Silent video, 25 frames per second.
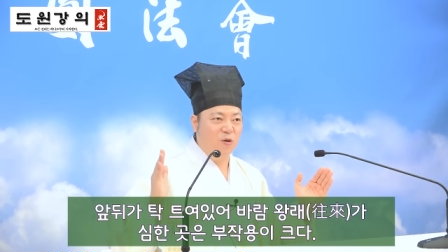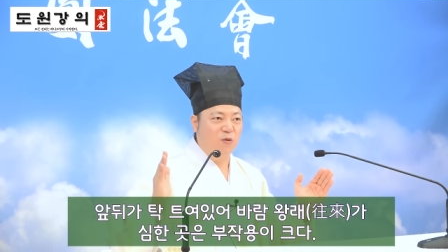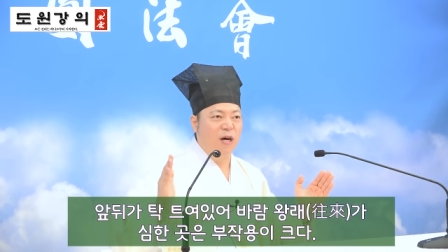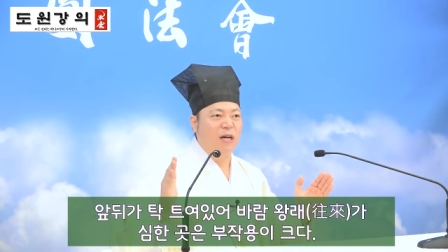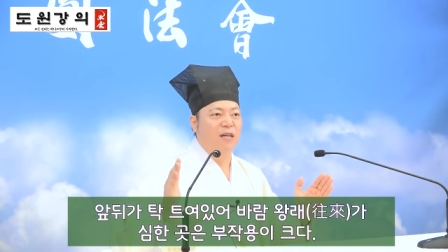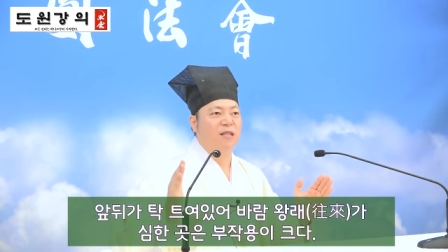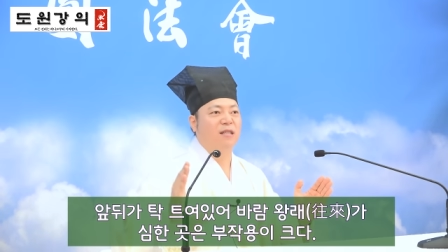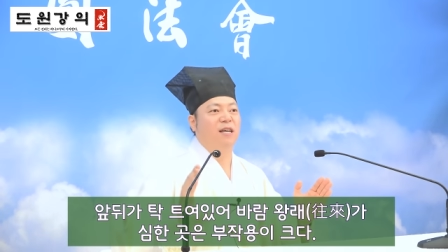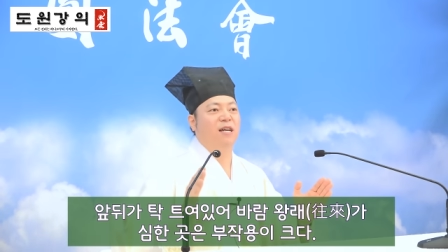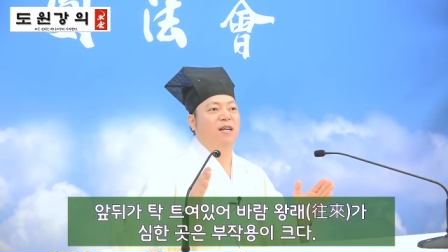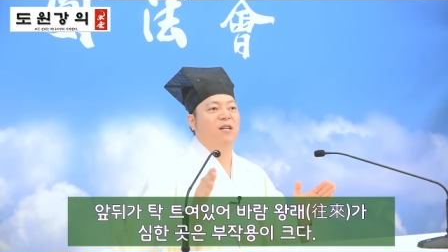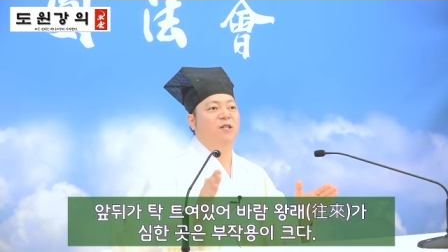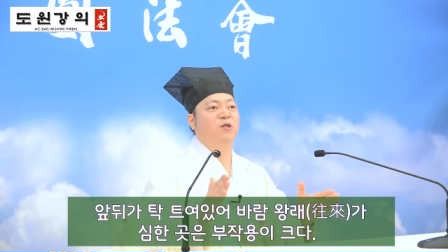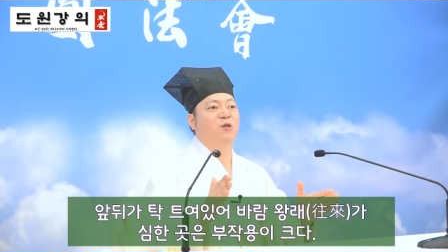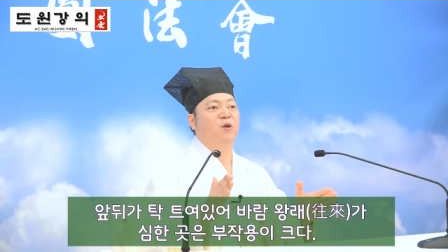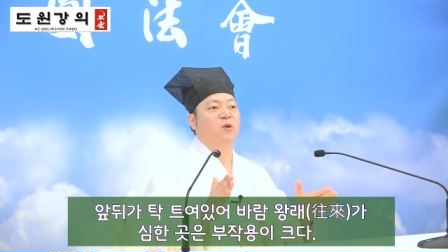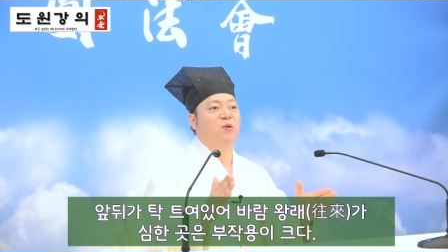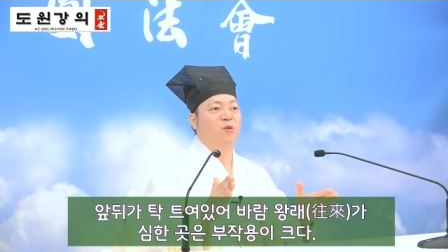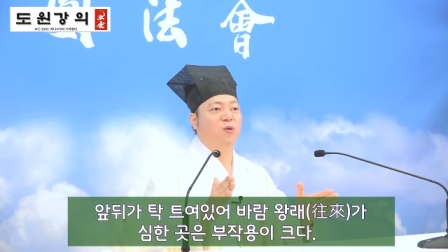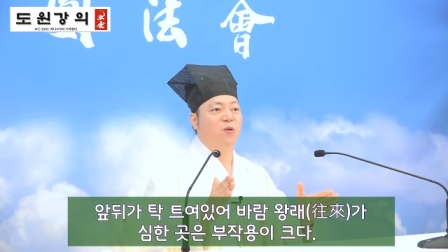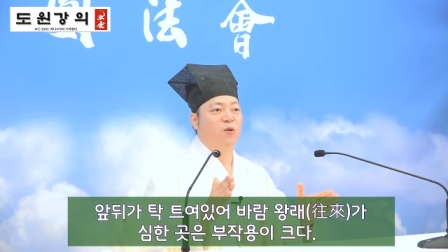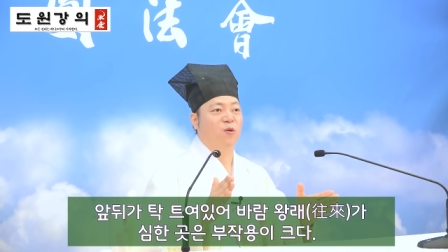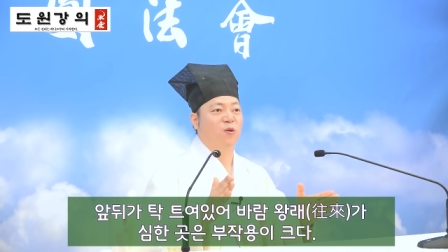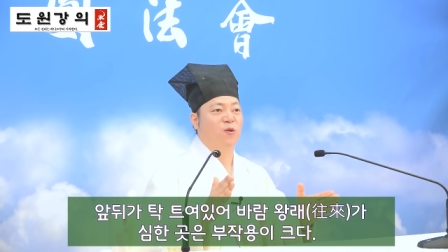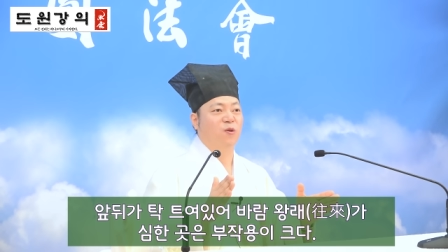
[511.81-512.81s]
왕래할
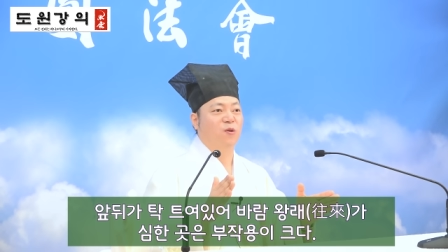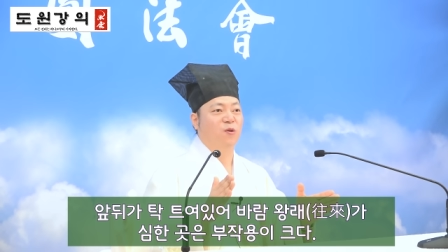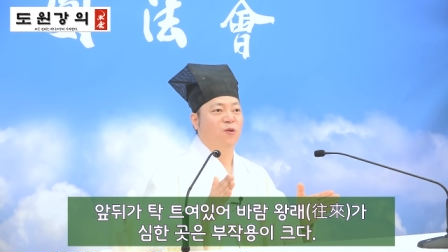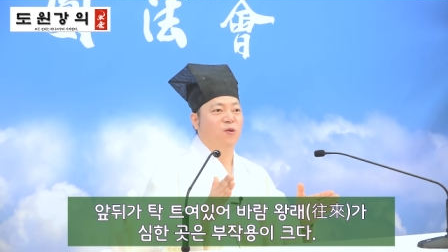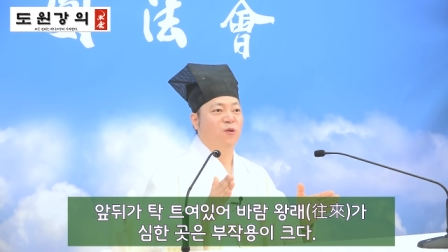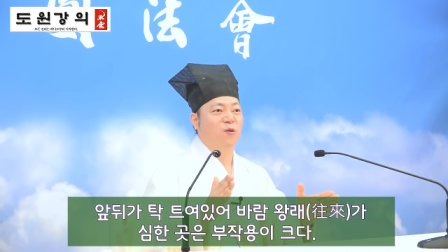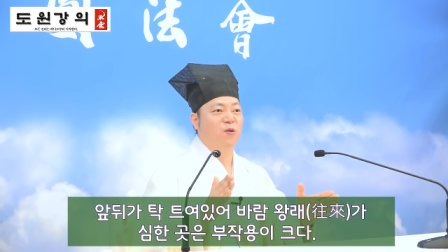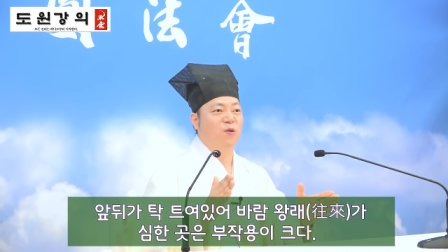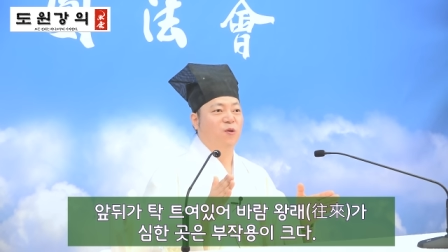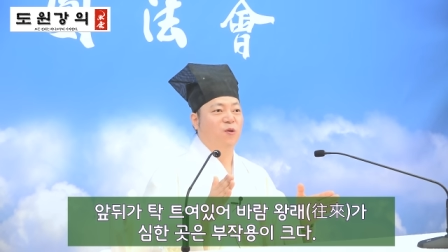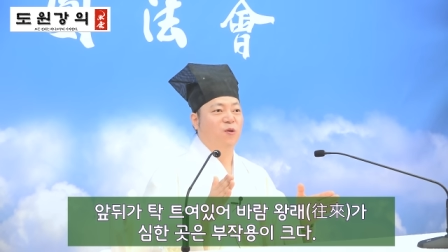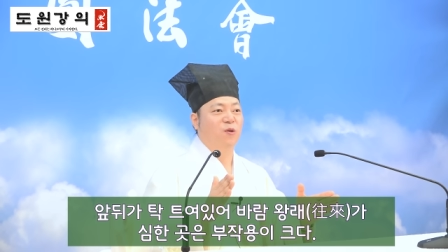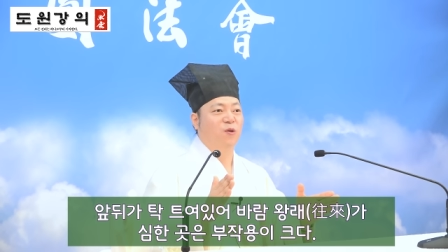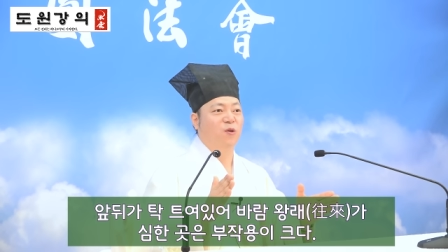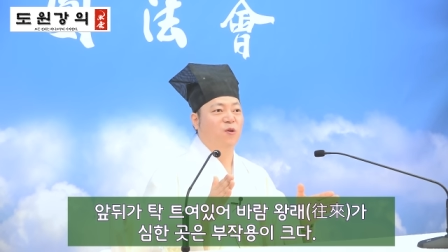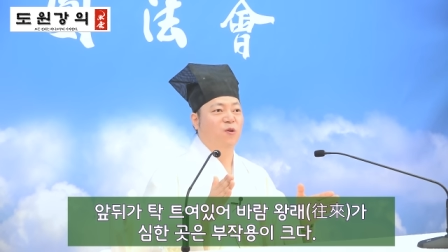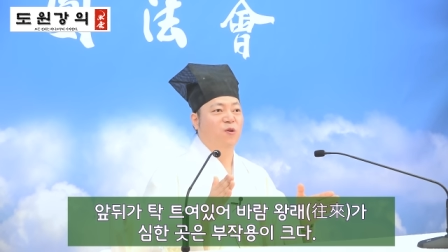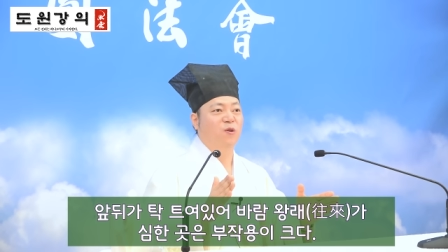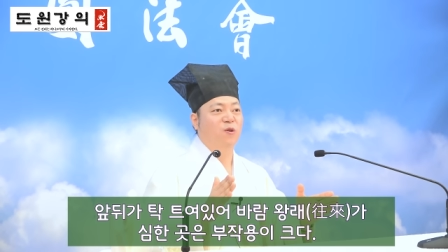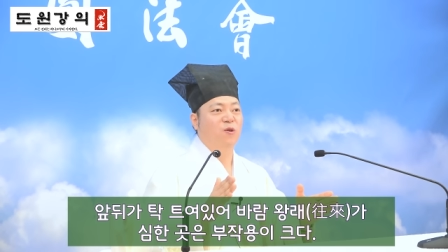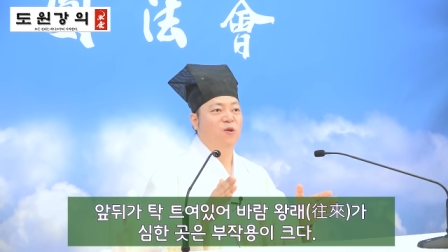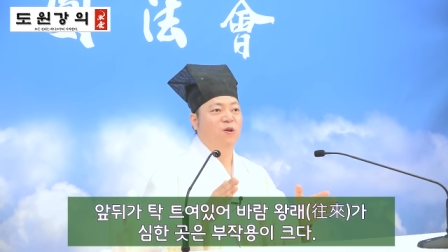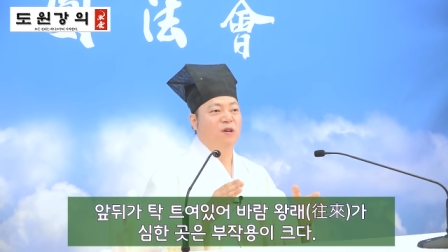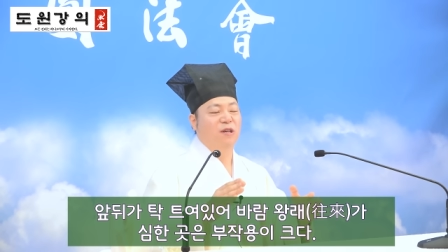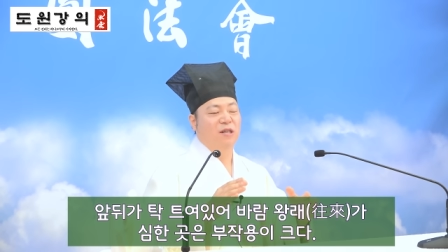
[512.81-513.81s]
정도로
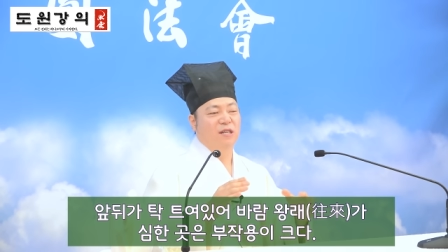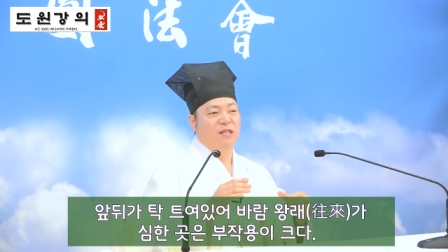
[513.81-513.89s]
어?